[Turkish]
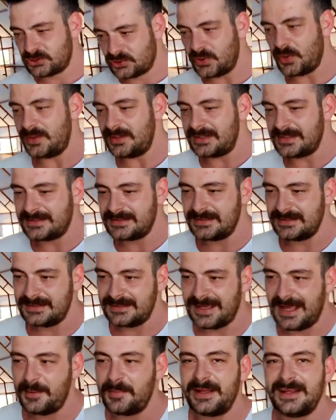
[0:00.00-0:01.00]
şöyle ki
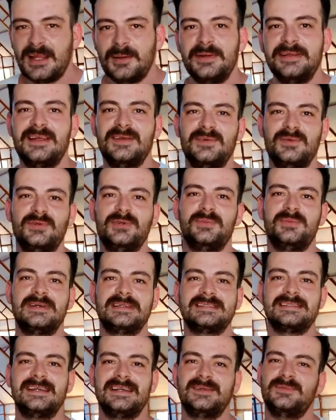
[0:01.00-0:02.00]
emeklemeden
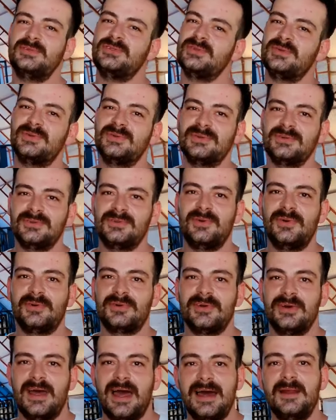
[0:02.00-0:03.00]
yürünmez. Yani bu çok
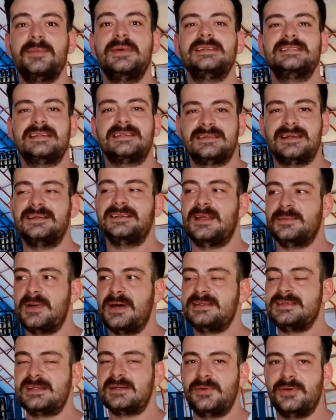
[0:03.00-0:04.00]
doğru. Her Tamam. meslek dalında
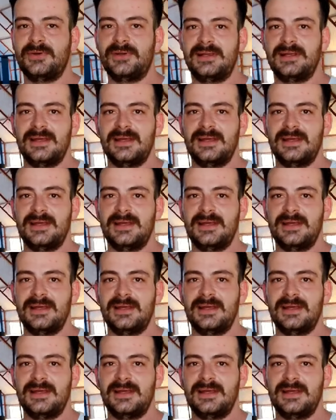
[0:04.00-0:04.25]
Çok güzel.